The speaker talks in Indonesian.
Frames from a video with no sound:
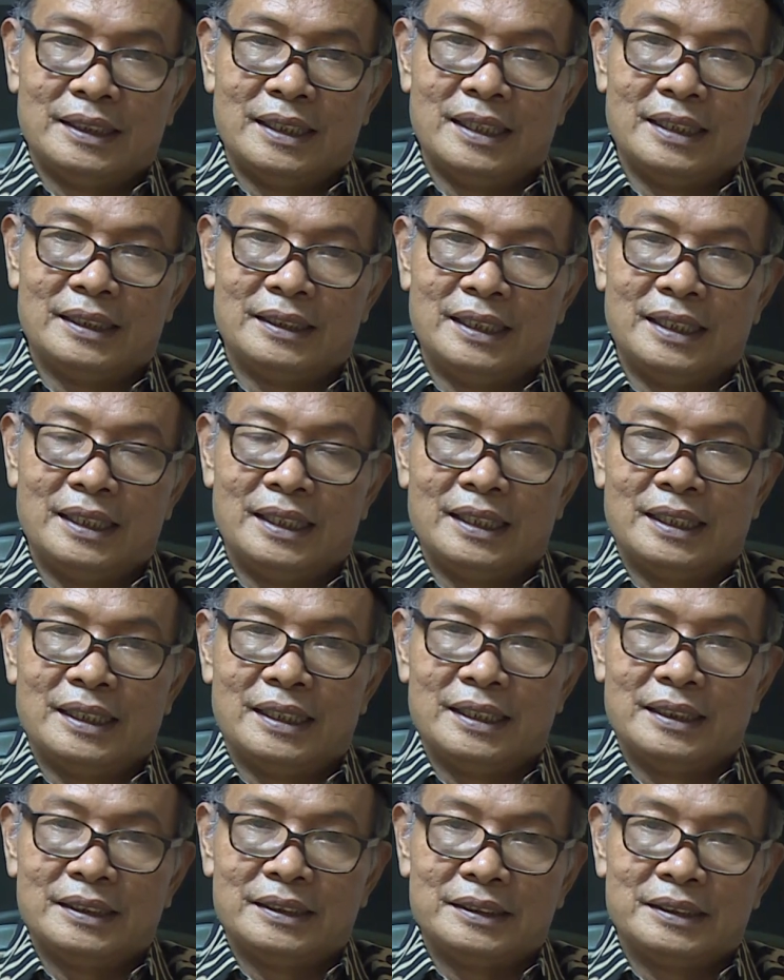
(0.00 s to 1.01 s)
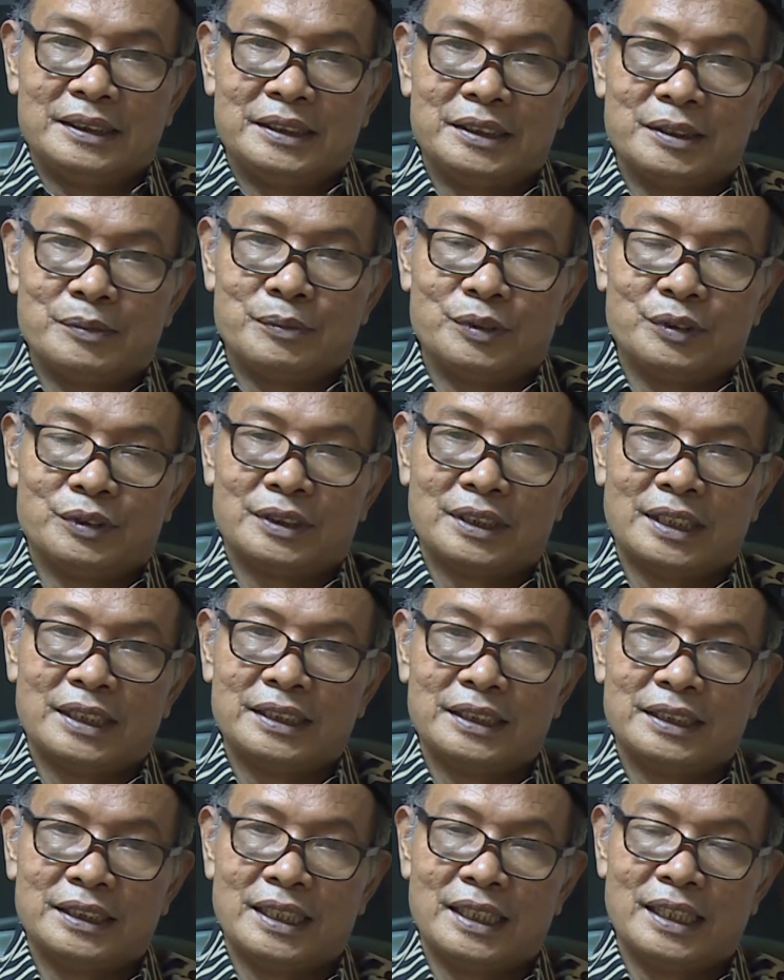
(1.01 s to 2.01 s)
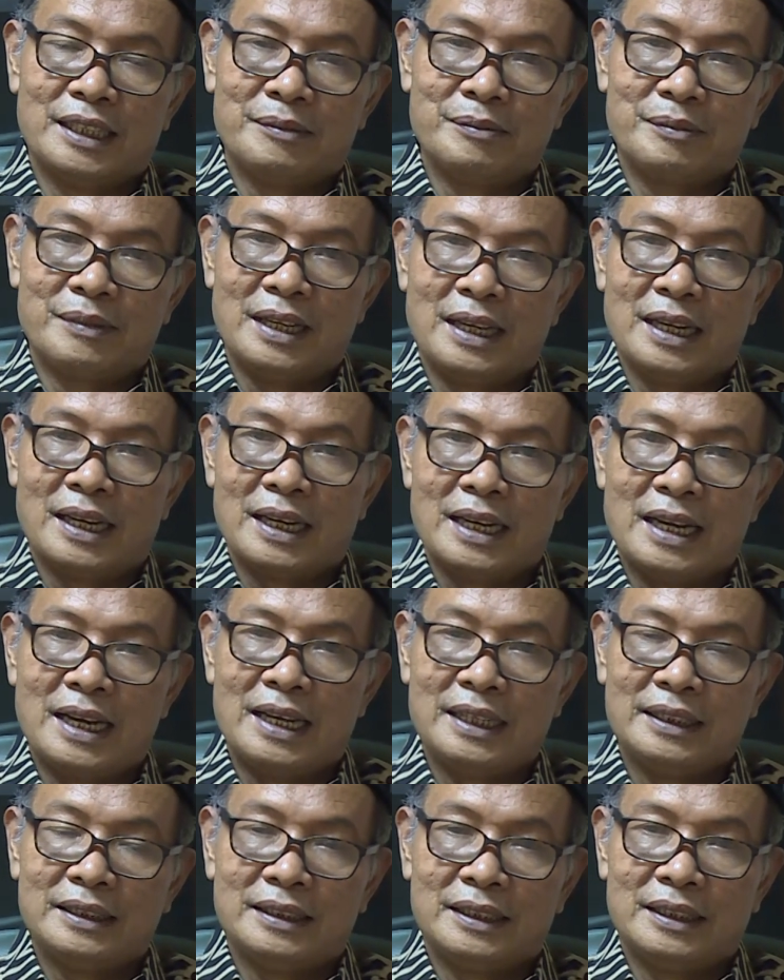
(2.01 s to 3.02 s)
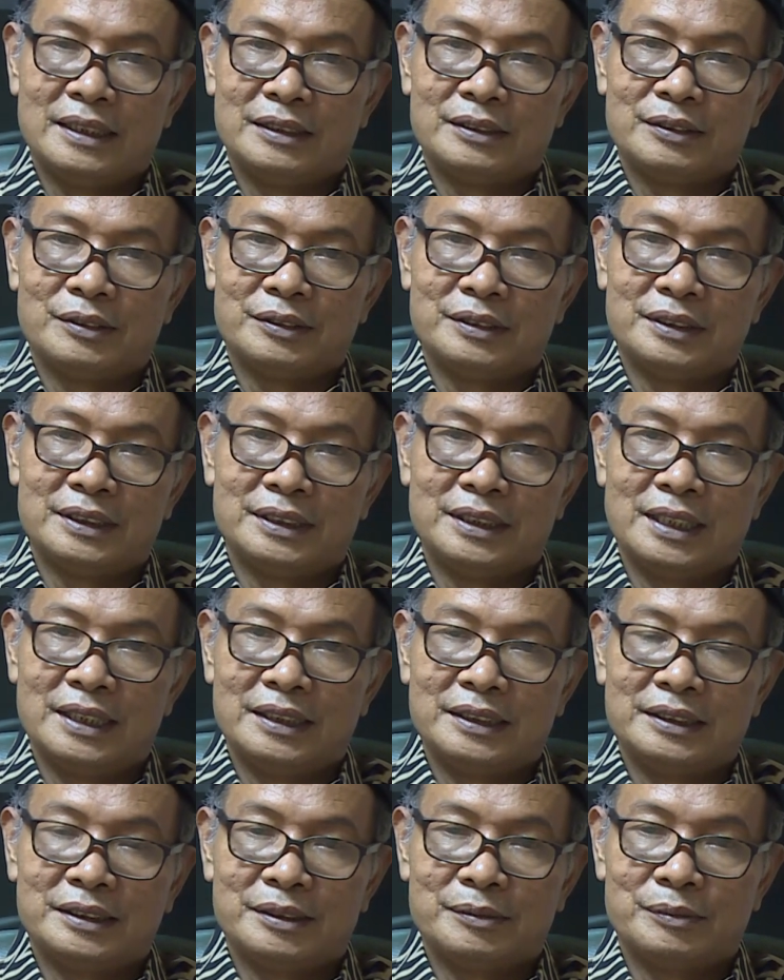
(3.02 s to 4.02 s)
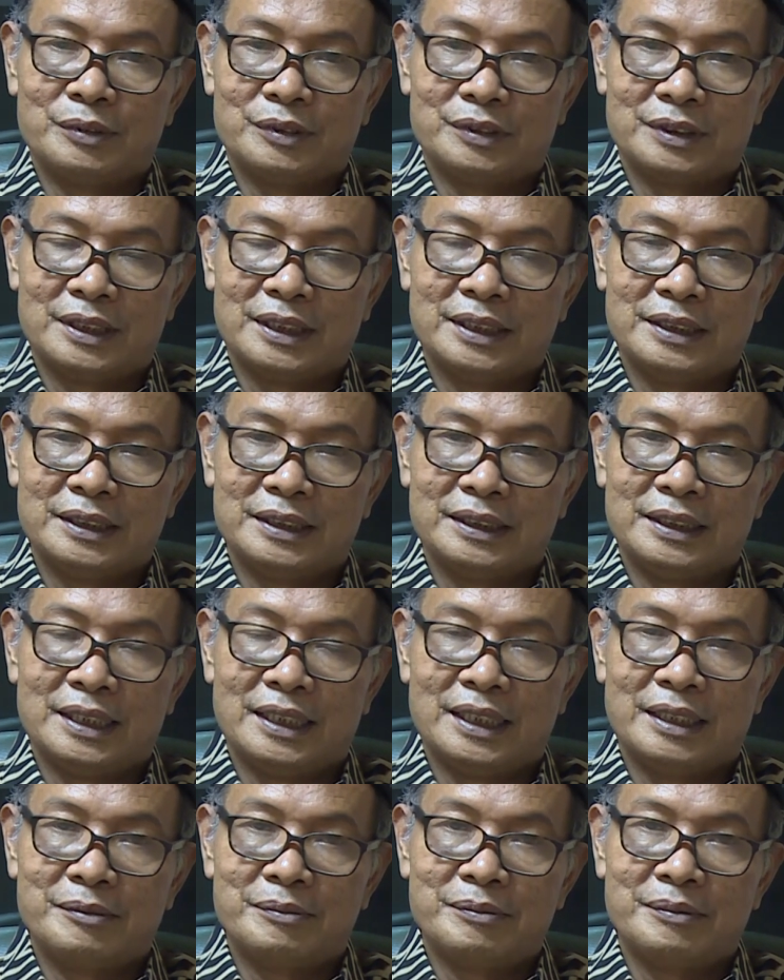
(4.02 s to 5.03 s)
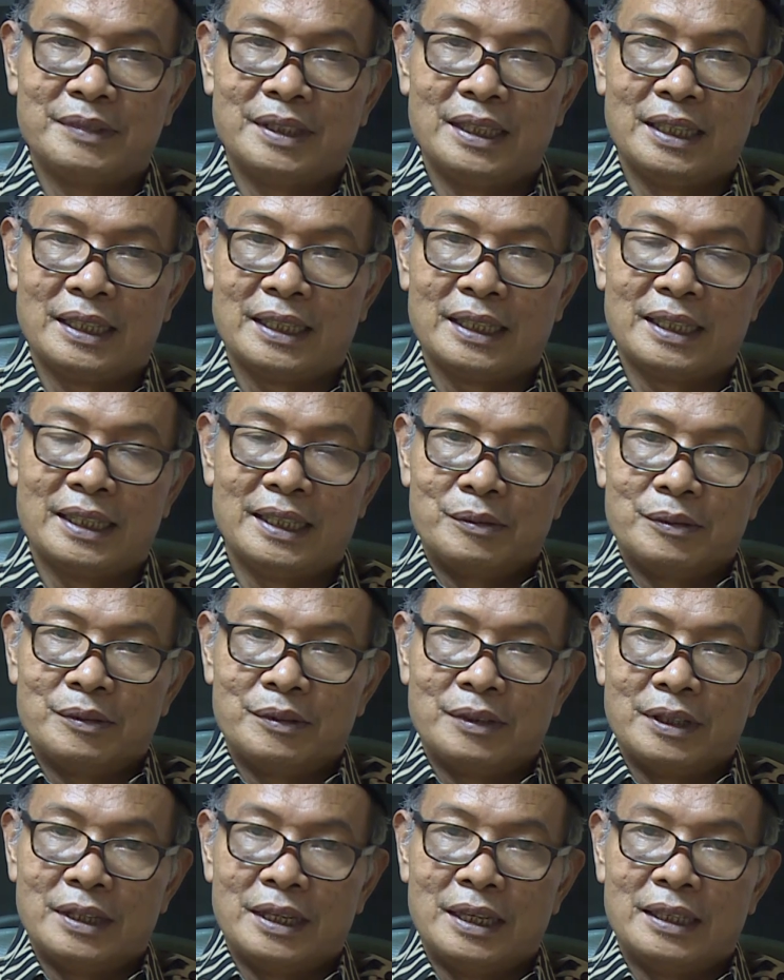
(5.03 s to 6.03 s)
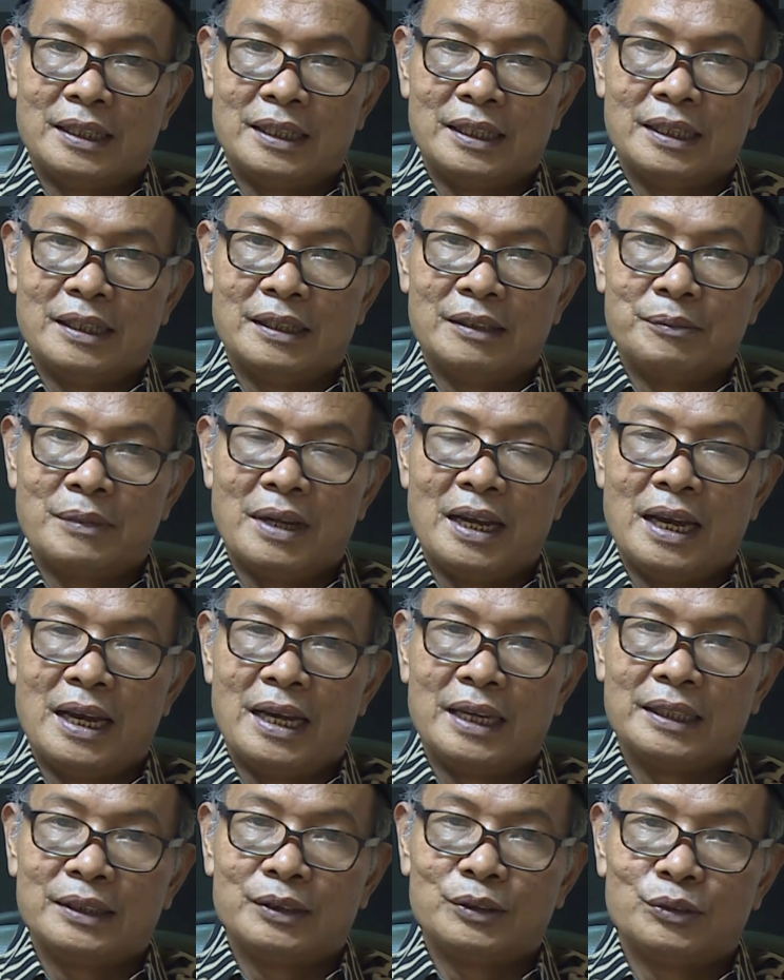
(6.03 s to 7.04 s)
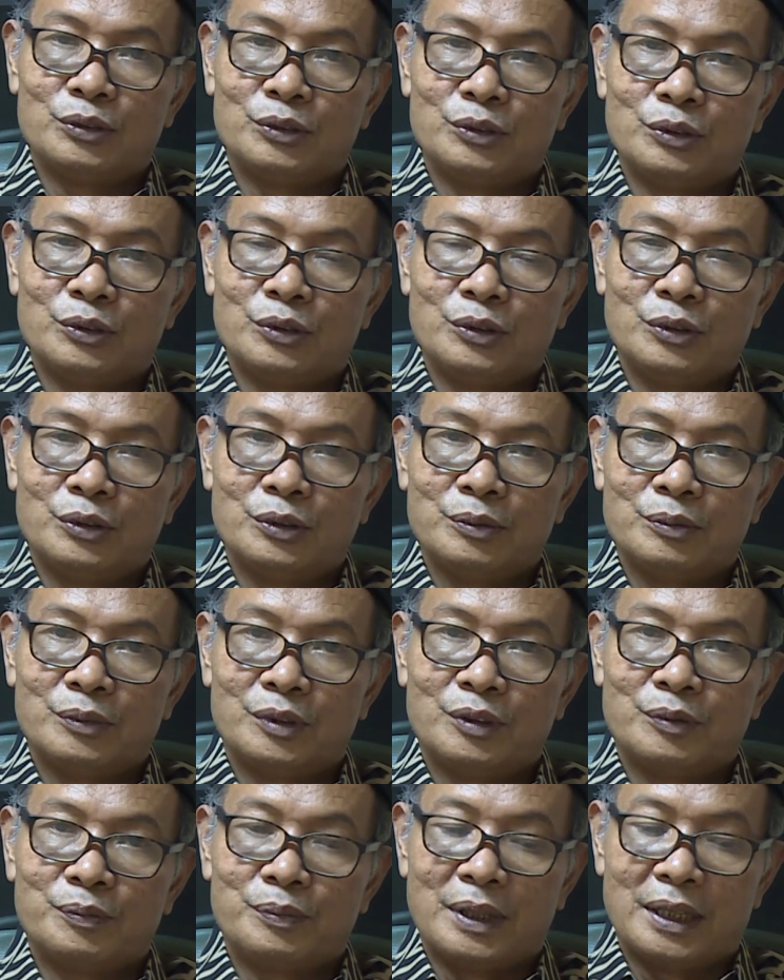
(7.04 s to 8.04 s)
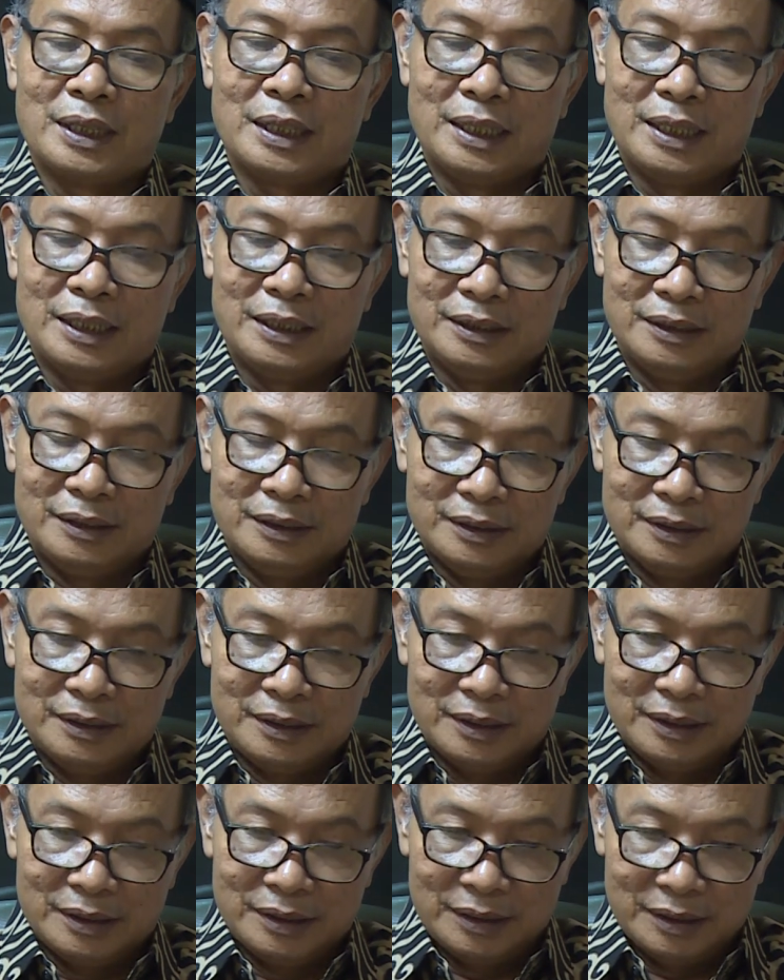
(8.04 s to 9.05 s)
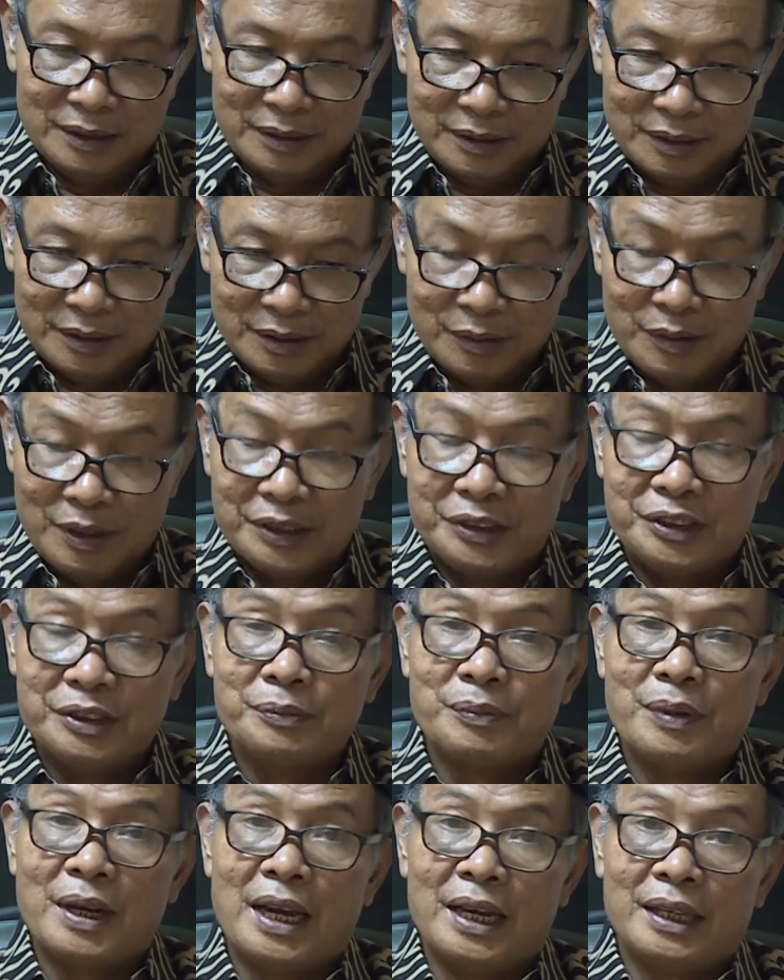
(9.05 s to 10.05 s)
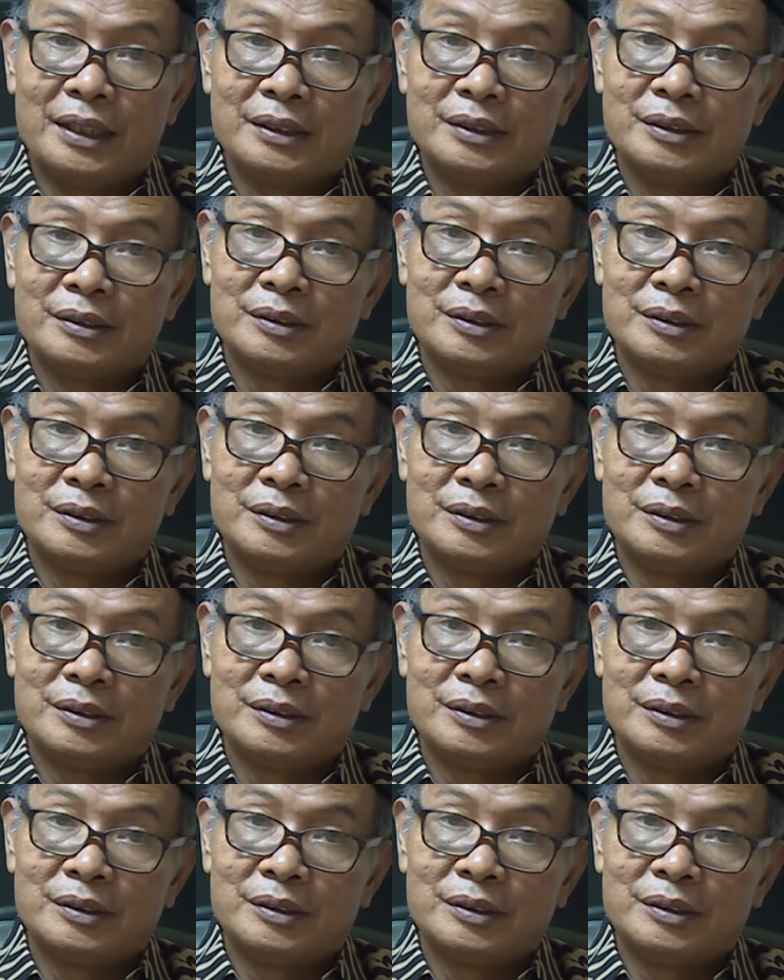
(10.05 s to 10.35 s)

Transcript: Ada yang disebutkan di dalam akad atau tidak disebutkan di dalam akad. Ah, mahar itu merupakan kewajiban